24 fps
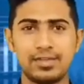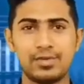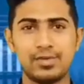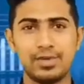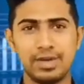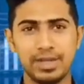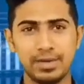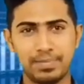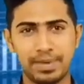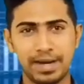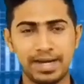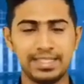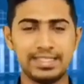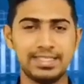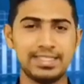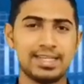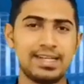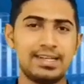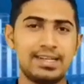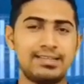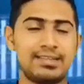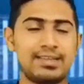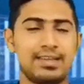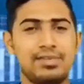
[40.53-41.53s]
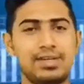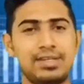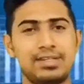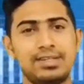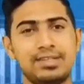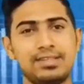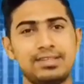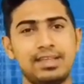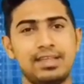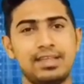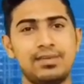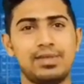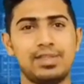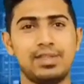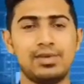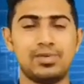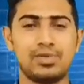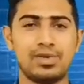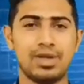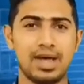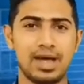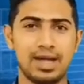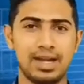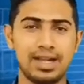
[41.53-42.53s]
அதனுடைய பயிற்சிகள் சிலவற்றை செய்வதன்
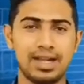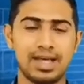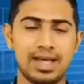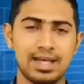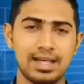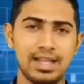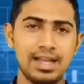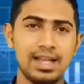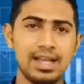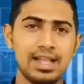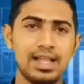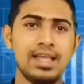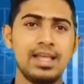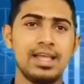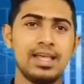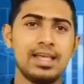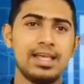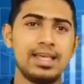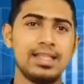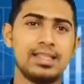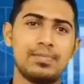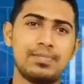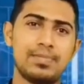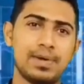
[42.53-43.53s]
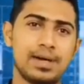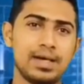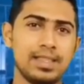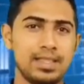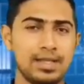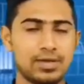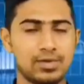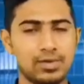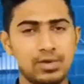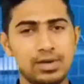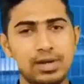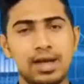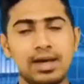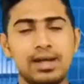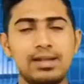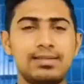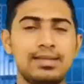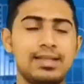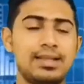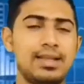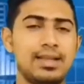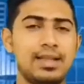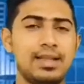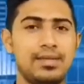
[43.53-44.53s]
ஊடாக நாங்கள் இந்த பகுதிக்குள் நாங்கள்
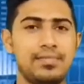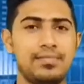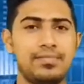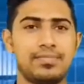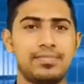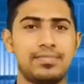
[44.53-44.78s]
செல்லலாம்